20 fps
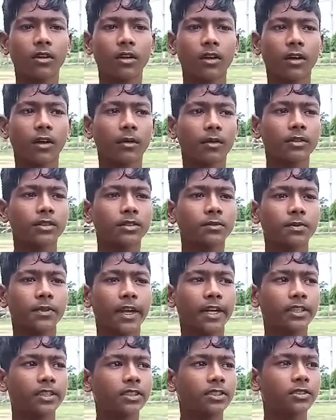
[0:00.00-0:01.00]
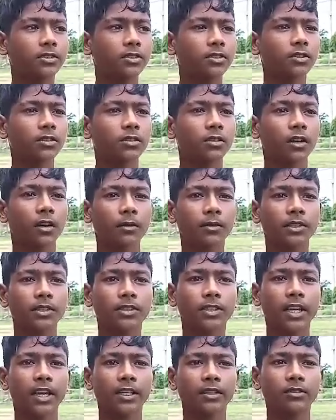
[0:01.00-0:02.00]
আমাদের প্র্যাকটিস তো আমাদের
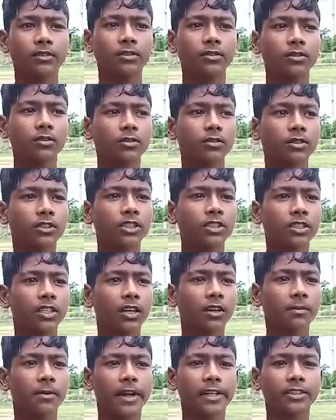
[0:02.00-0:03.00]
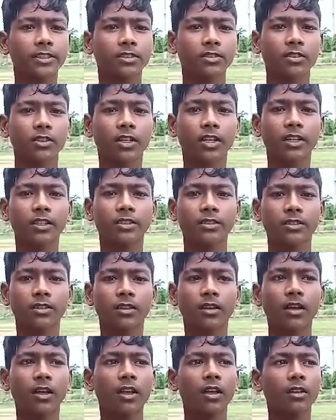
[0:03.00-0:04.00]
স্যার তো তিন জায়গায় প্র্যাকটিস করায়
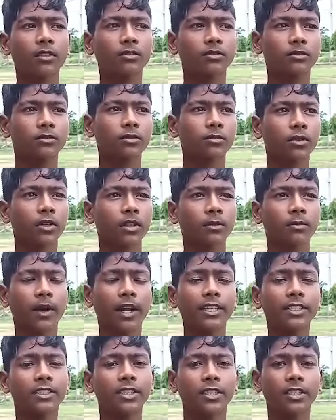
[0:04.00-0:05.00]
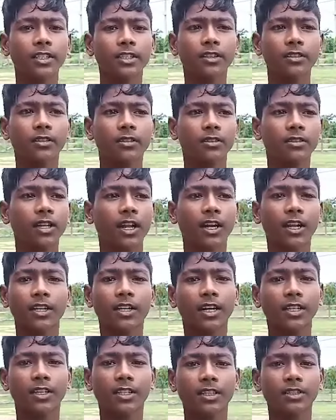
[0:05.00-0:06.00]
তোমার বালি থেকে ঢালাই
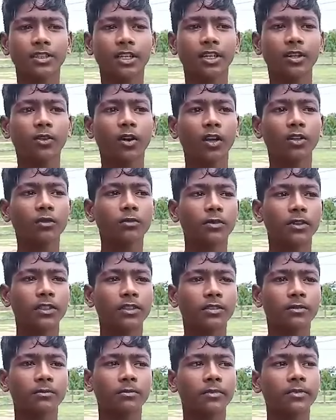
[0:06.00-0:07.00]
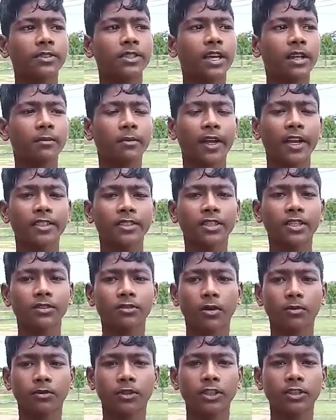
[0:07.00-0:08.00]
কারখানা যায় ওখানেও স্যার ম্যাচ নেয়
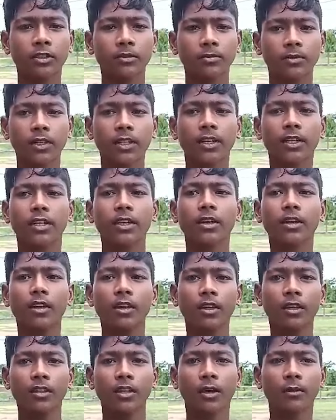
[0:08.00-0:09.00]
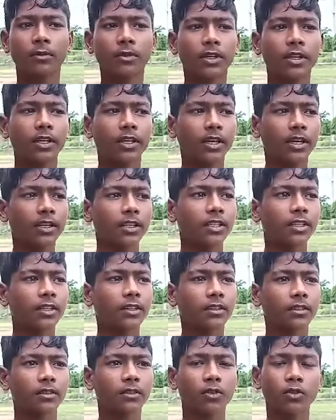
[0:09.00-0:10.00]
সপ্তাহে সপ্তাহে তারপরে এখানে
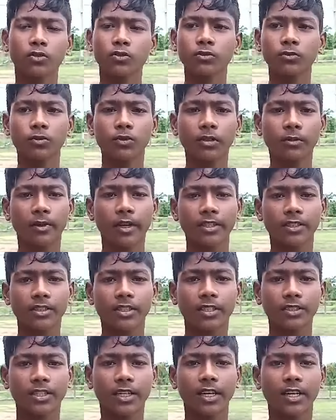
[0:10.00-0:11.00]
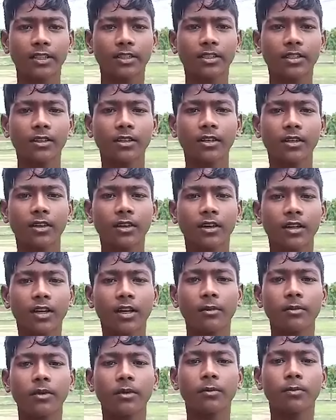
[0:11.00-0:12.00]
রসুনপুরে ম্যাচ নেয় স্যার
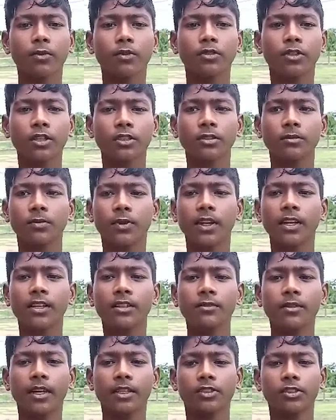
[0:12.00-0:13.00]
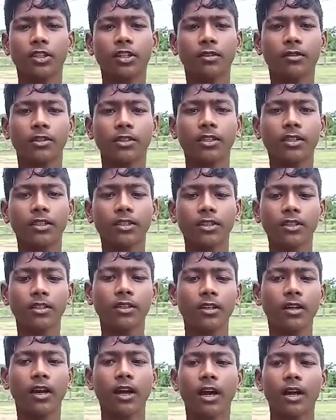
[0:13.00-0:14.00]
এমনি প্রত্যেক দিন ফিল্ডি ম্যাচ হয় আমাদের
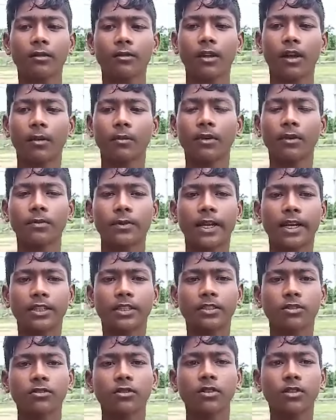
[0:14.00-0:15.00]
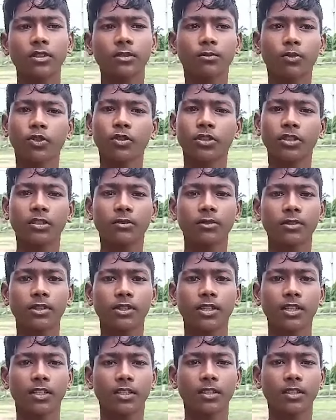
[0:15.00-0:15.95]
আর আমরা প্র্যাকটিস করি বইচি ডিবিসিতে